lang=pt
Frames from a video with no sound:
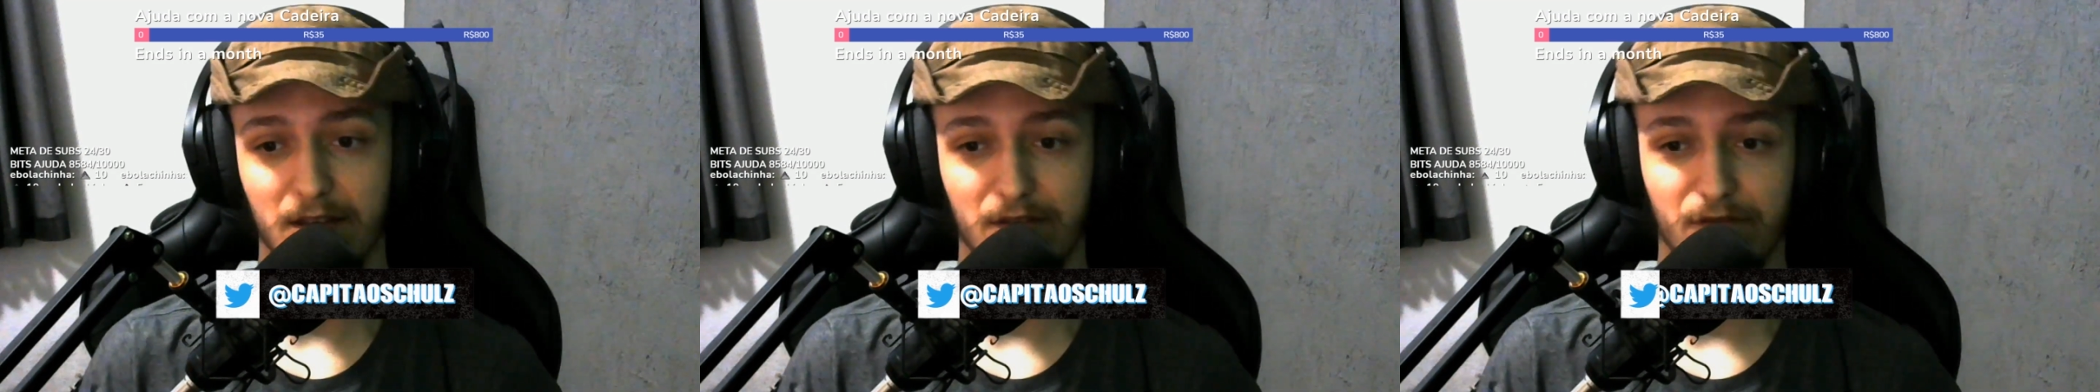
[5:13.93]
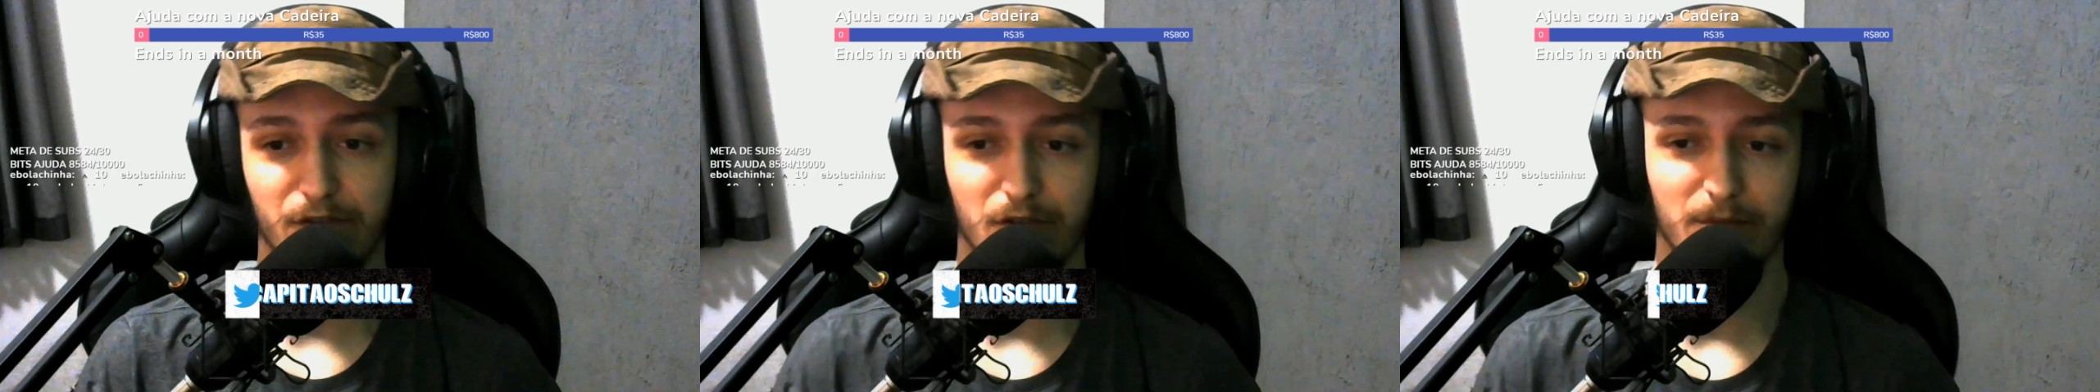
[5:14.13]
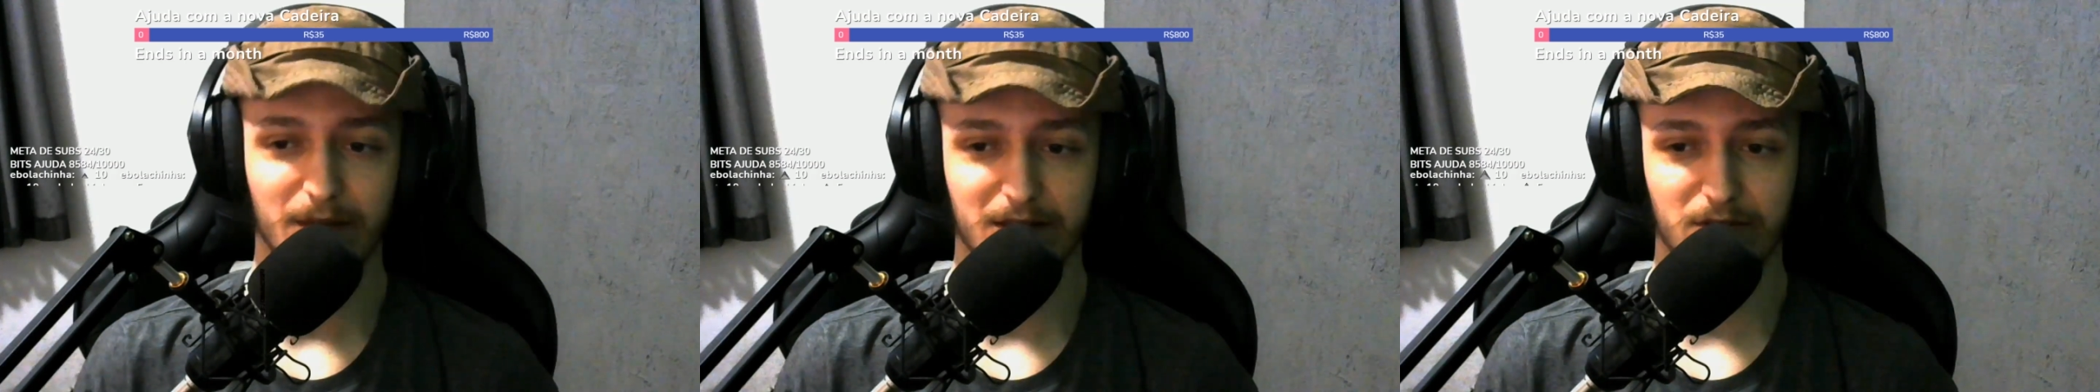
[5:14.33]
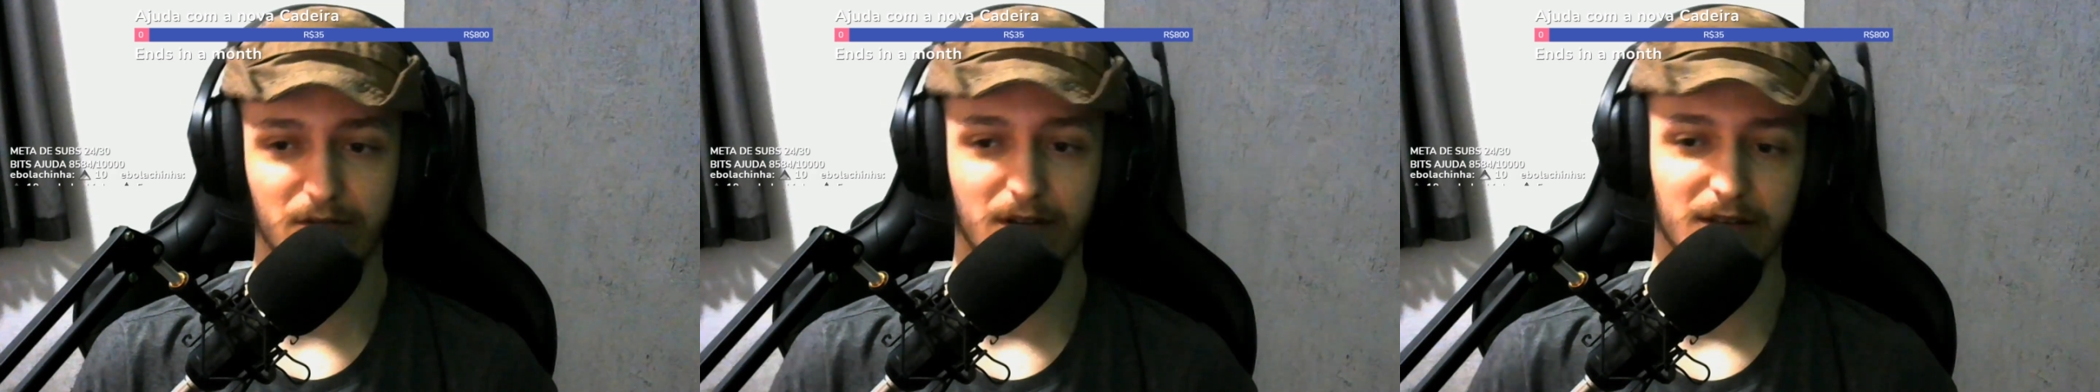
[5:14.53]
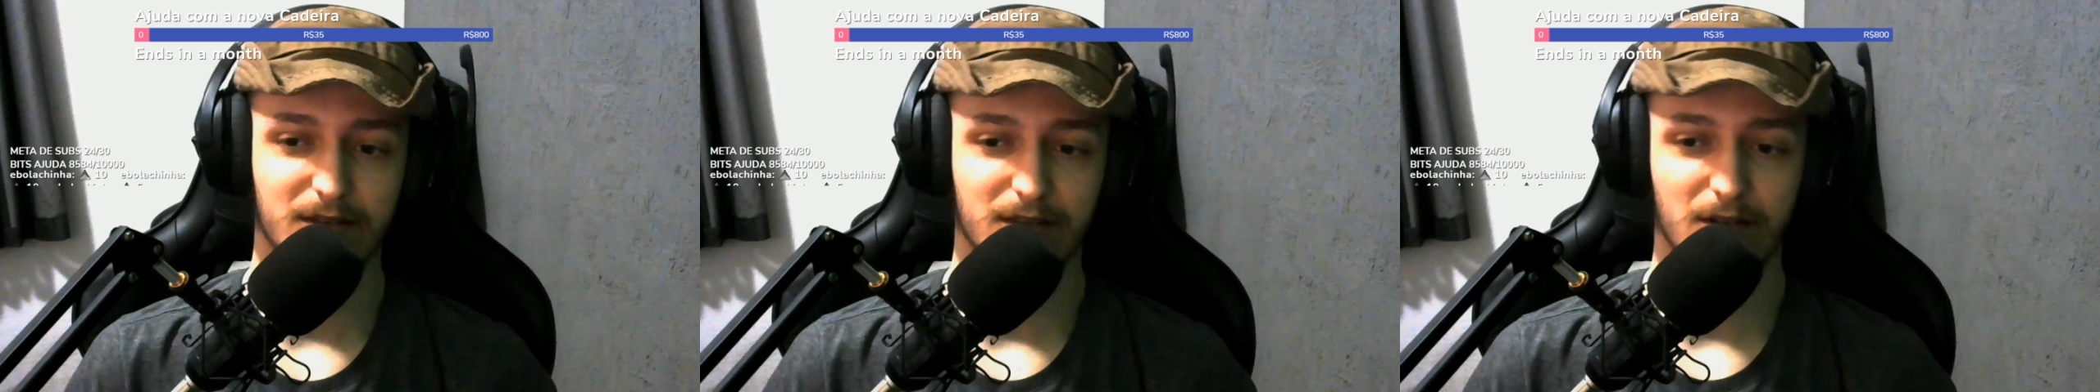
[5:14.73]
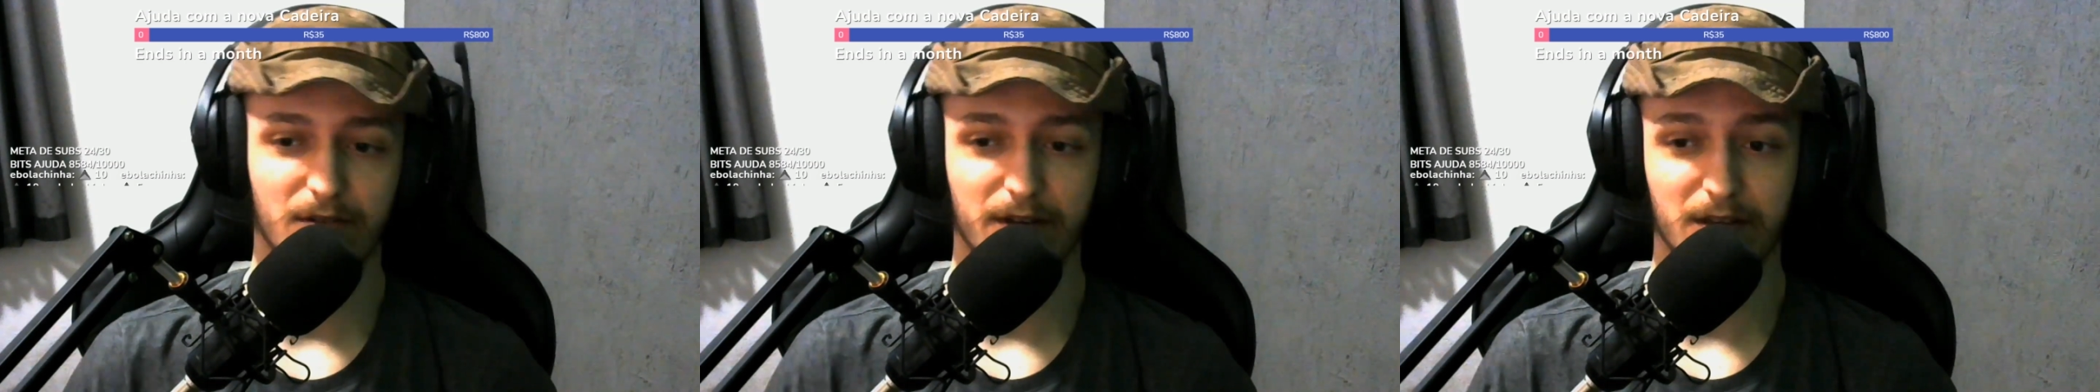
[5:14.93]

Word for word: e viu minha situação,